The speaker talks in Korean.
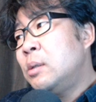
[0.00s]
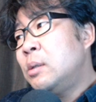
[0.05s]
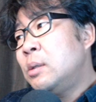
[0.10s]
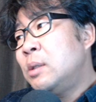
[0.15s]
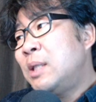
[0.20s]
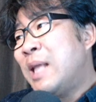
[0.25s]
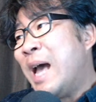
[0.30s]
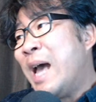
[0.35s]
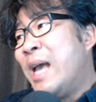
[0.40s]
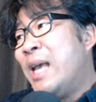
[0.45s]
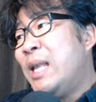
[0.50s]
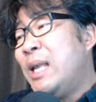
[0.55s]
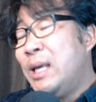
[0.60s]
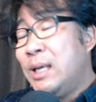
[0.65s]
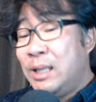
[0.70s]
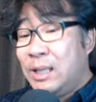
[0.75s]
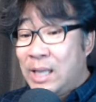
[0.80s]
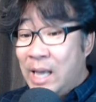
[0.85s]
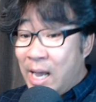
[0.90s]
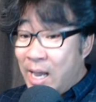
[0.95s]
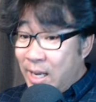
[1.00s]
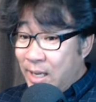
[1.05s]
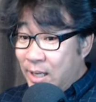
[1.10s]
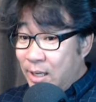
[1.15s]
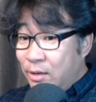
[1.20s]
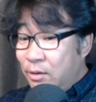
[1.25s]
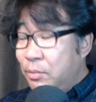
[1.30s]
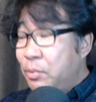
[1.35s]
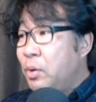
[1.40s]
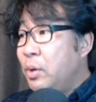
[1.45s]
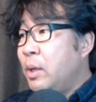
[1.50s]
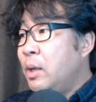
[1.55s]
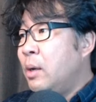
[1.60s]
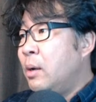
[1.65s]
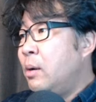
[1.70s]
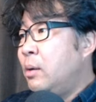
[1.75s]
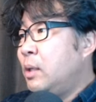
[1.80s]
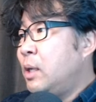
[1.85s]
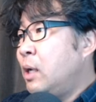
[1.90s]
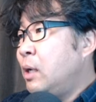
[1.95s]
다이닝을
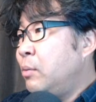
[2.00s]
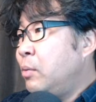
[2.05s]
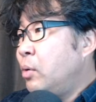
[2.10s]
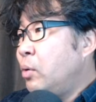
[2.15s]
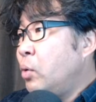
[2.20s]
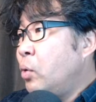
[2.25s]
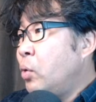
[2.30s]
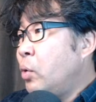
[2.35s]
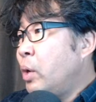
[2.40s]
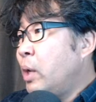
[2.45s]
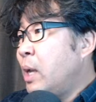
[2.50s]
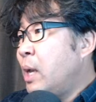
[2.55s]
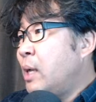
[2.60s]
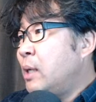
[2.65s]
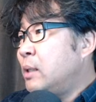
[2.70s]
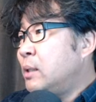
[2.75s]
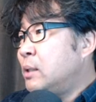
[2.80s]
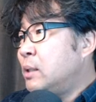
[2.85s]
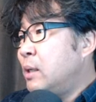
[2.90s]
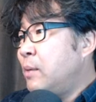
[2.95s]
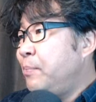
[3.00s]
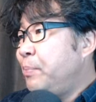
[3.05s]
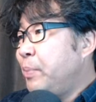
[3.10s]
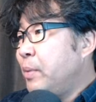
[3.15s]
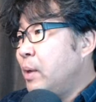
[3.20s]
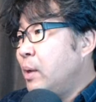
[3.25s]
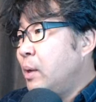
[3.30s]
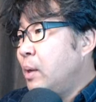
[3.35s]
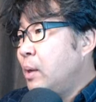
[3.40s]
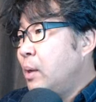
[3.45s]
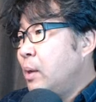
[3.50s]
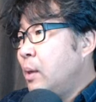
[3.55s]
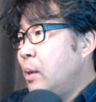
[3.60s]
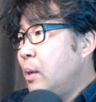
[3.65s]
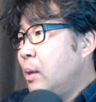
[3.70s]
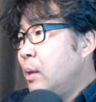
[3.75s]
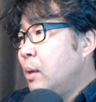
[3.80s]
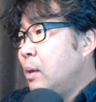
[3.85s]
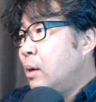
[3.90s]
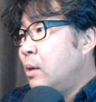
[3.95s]
볼게요. 다이닝 보고 요게 이제
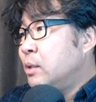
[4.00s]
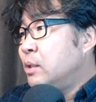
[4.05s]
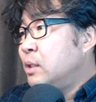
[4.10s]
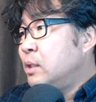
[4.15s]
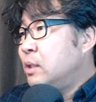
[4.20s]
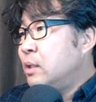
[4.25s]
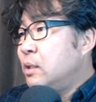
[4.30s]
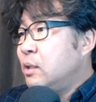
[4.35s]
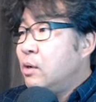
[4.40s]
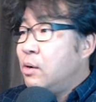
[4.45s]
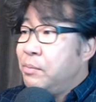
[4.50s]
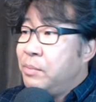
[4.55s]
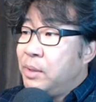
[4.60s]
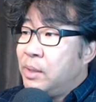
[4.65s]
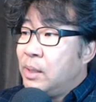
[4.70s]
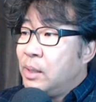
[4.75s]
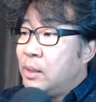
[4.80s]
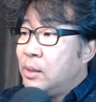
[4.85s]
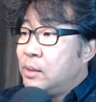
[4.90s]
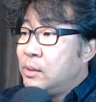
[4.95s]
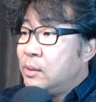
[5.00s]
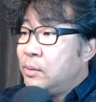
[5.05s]
거실인 겁니다. 그래서